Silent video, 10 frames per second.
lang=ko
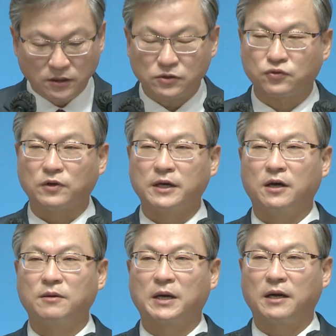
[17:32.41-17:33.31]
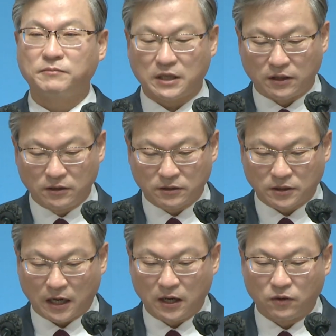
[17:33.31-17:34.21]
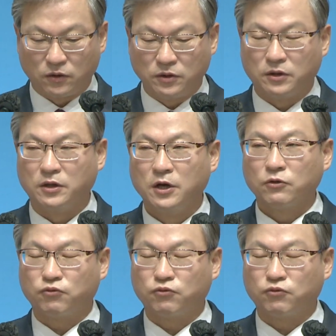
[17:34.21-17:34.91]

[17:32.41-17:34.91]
수환이 얼마 남지 않는 것을 알고는